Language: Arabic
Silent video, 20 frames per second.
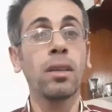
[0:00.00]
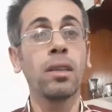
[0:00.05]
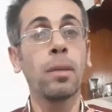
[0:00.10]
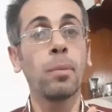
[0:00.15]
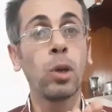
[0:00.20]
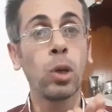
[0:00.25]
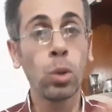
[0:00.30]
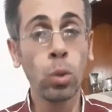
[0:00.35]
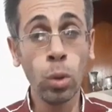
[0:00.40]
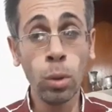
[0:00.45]
عنا
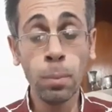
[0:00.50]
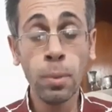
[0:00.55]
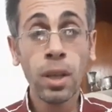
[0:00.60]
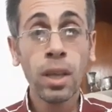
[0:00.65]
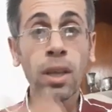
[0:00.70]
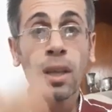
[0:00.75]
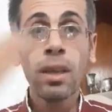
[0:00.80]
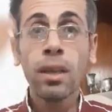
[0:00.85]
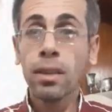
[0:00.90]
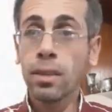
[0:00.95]
بالجروب
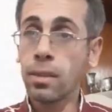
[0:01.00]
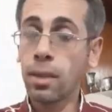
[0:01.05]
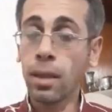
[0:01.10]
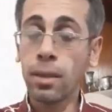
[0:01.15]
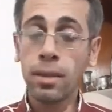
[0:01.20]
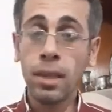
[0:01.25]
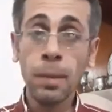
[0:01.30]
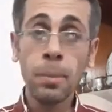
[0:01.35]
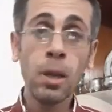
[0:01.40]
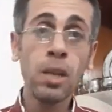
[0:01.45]

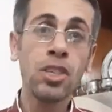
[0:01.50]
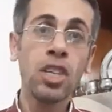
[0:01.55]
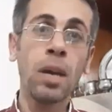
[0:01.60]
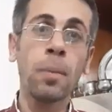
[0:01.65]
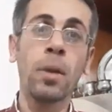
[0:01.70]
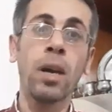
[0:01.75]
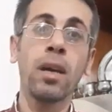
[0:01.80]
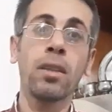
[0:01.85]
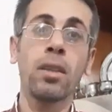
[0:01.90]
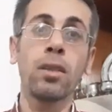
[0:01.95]
ترتيب
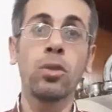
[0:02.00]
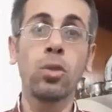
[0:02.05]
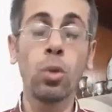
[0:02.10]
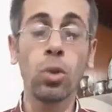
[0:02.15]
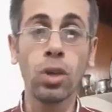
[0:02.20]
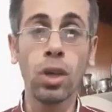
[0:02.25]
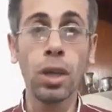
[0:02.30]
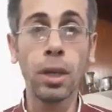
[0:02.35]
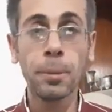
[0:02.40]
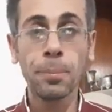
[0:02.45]
الجامعات
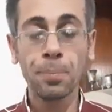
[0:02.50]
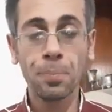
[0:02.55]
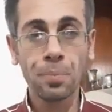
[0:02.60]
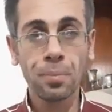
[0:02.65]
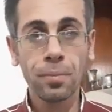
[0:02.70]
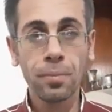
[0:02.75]
التركيه